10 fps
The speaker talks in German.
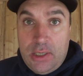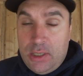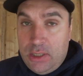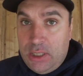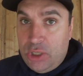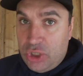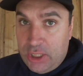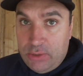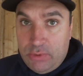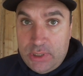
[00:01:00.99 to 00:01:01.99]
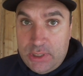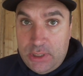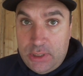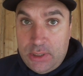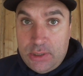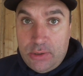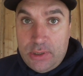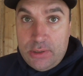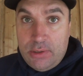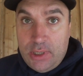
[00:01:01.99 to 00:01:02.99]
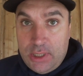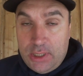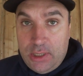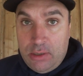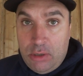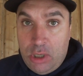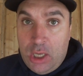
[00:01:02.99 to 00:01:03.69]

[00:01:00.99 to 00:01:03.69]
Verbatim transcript: Äh, die Entscheidungen ziehen ist heutzutage